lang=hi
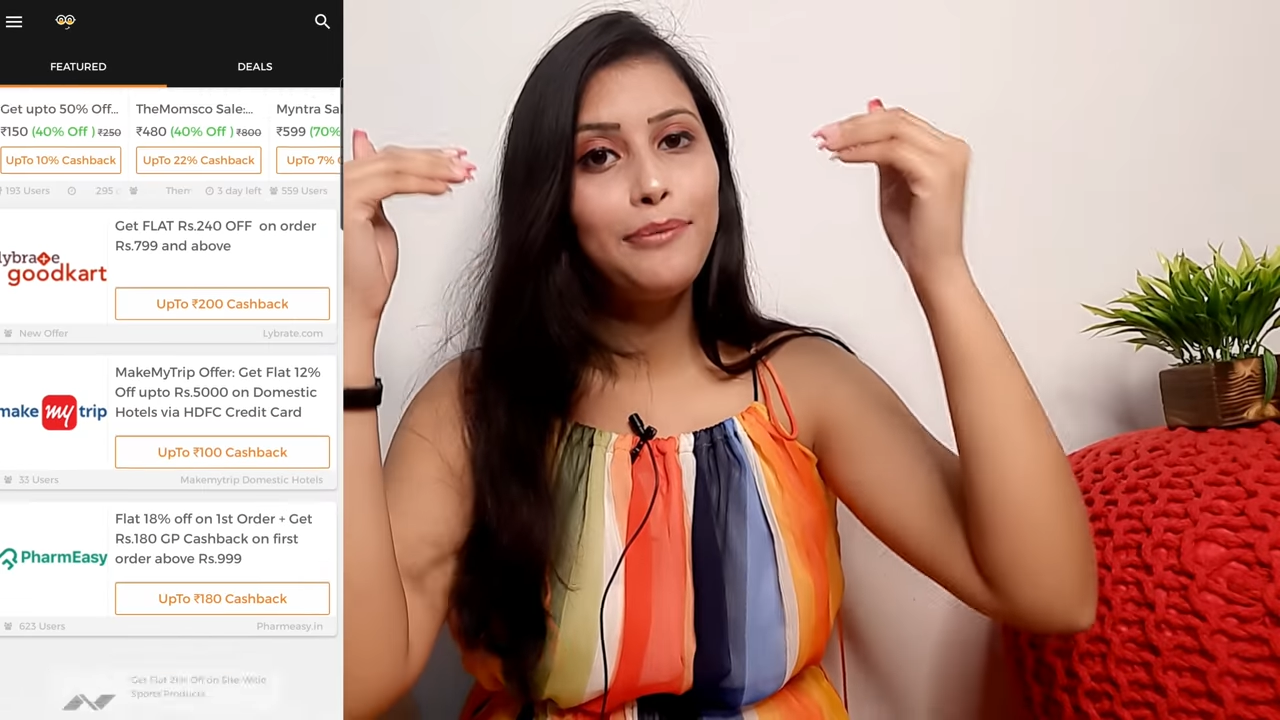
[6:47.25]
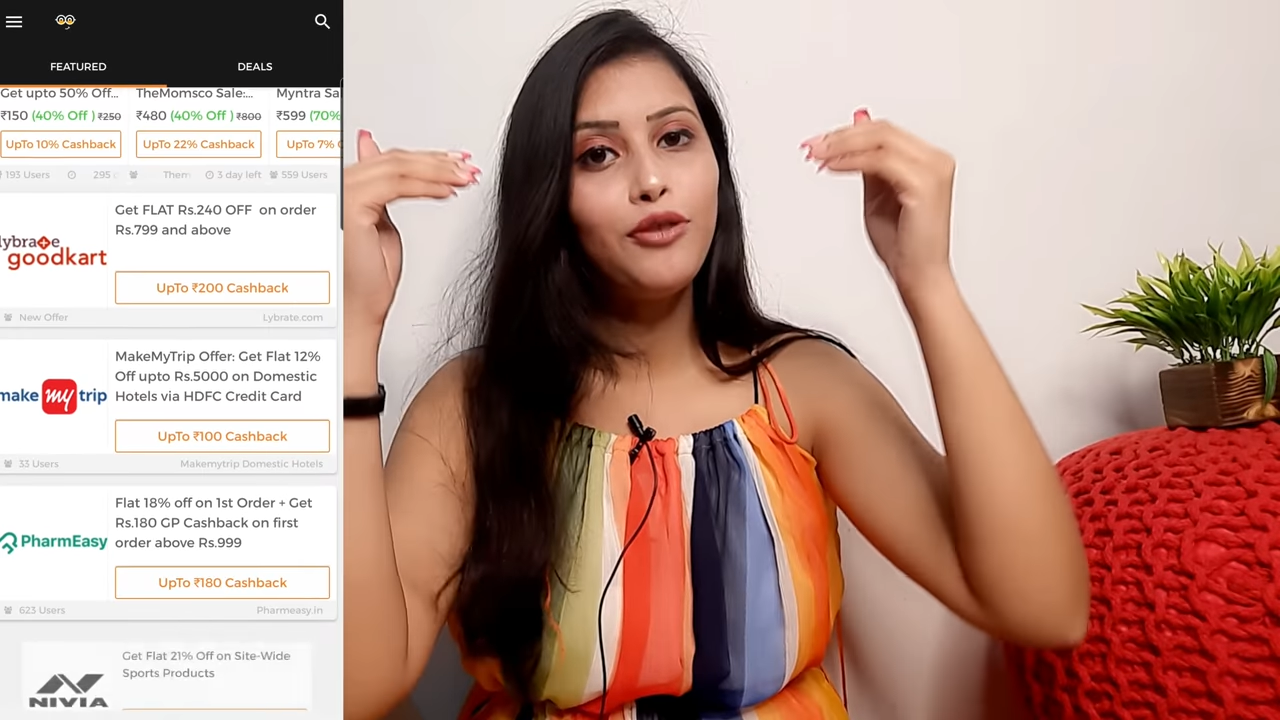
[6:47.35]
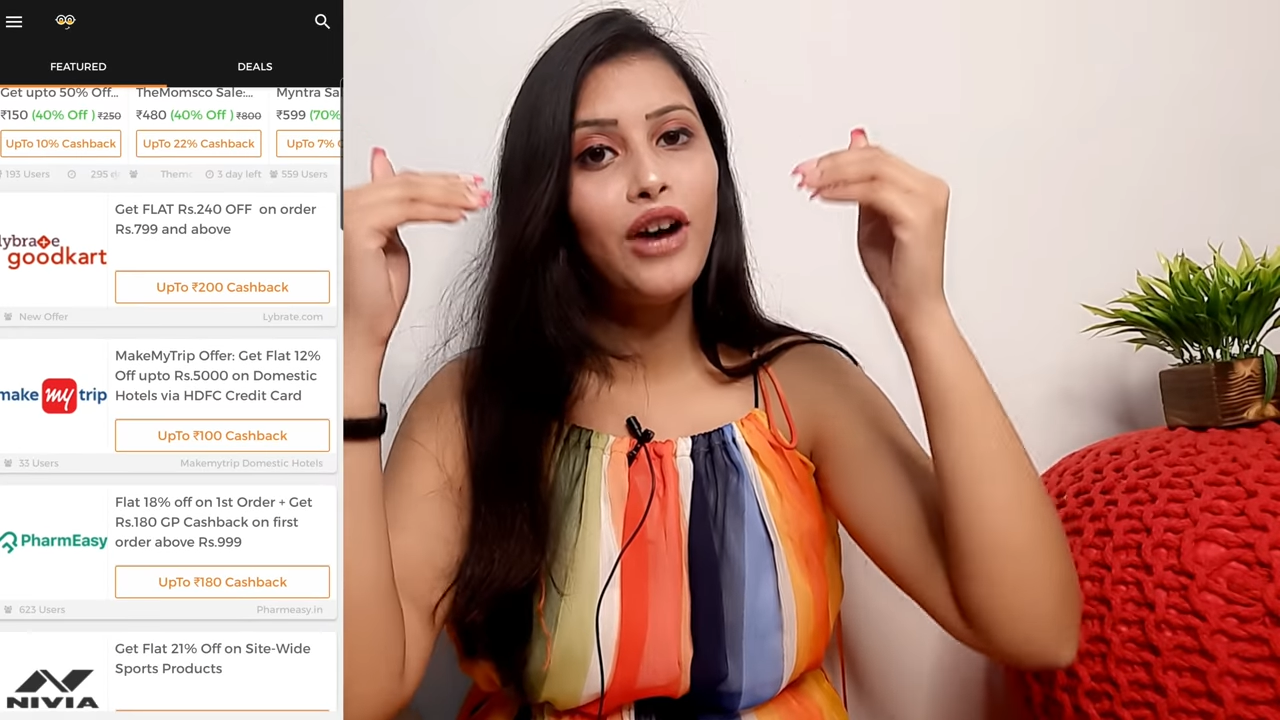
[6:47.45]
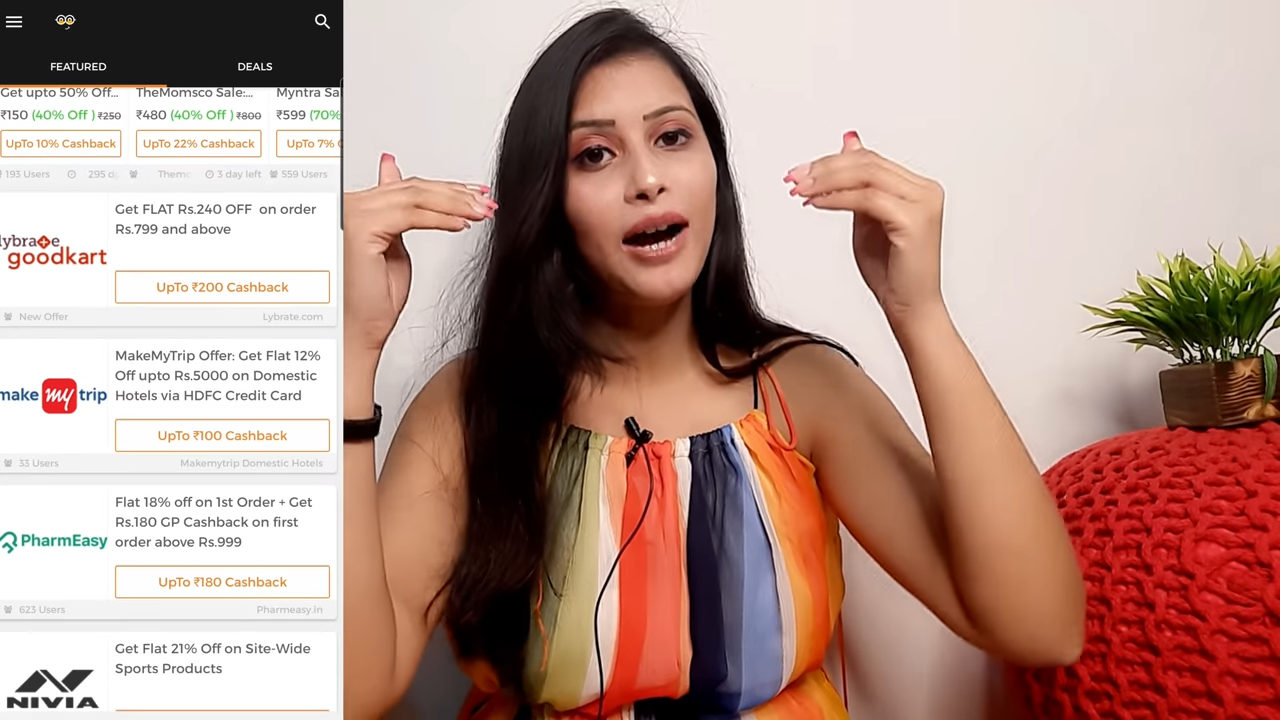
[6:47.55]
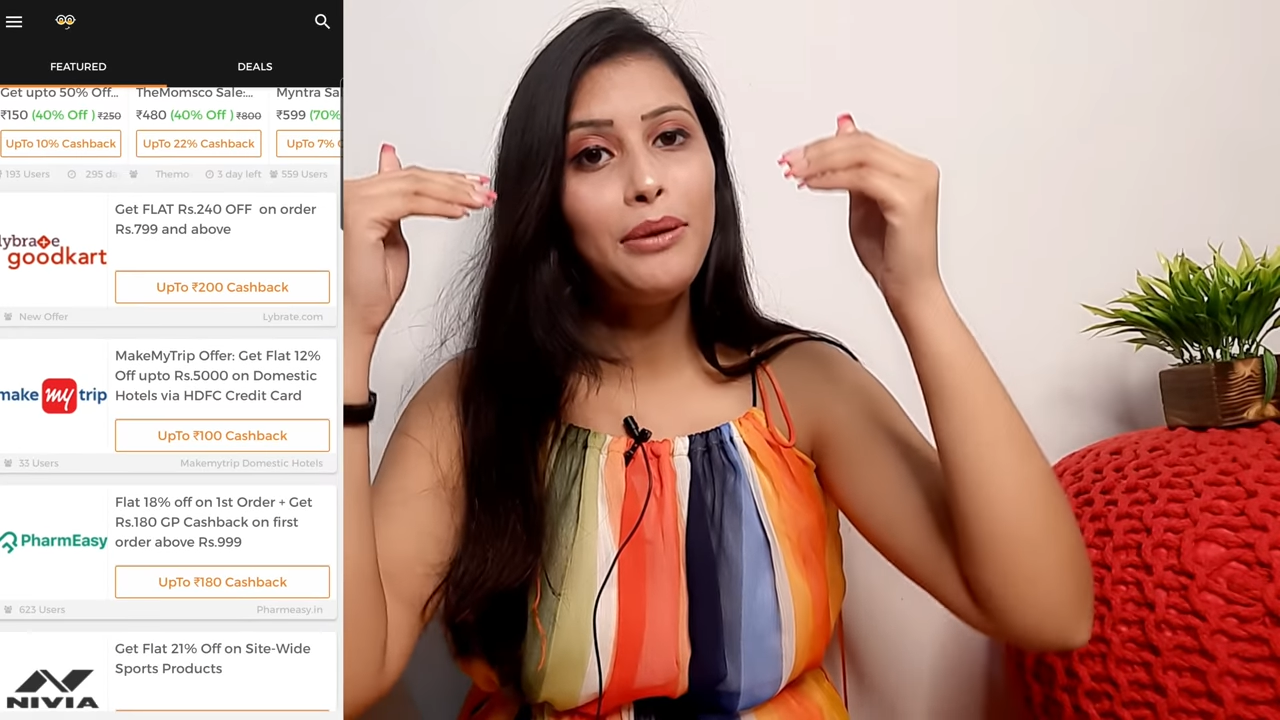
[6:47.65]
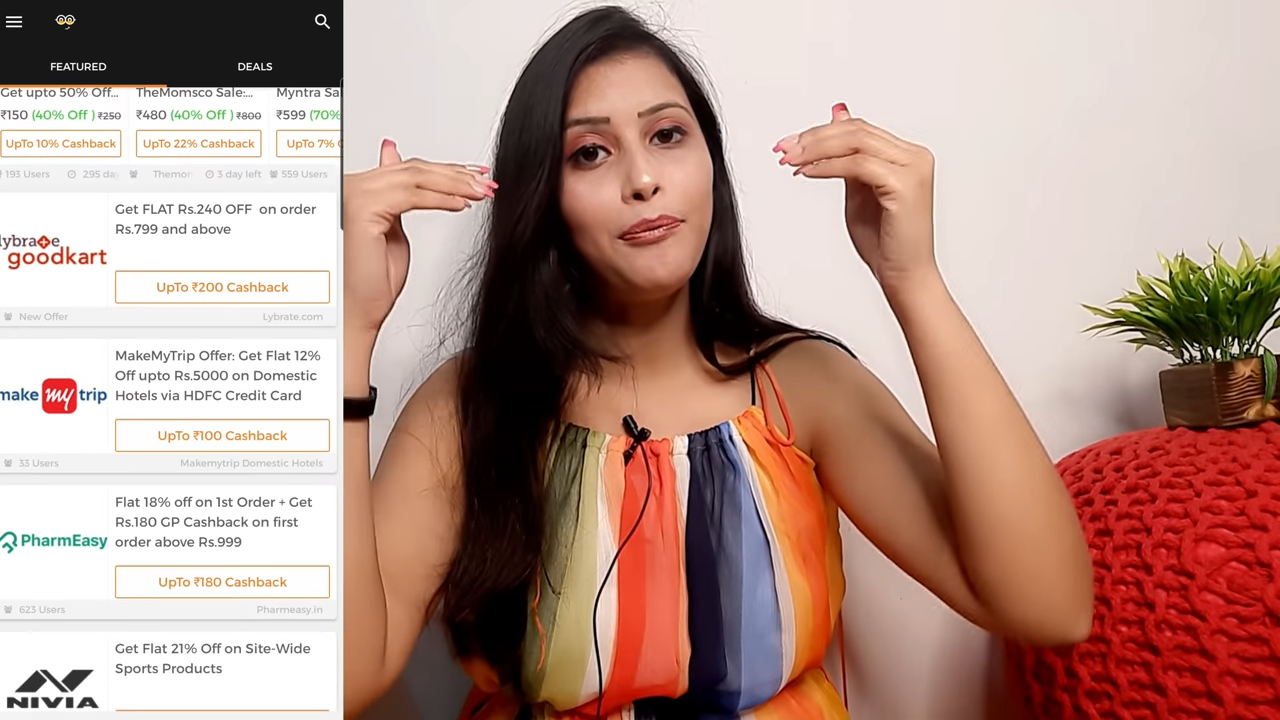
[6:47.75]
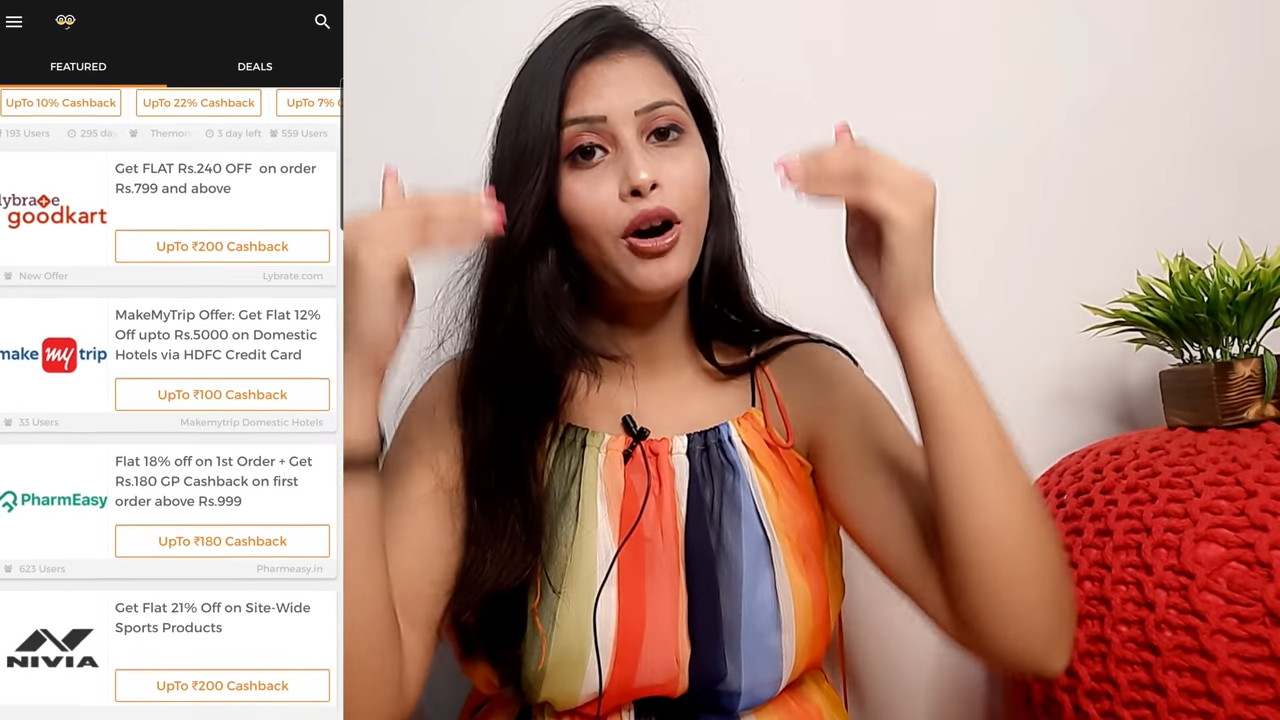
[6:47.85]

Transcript: आपको वहां पे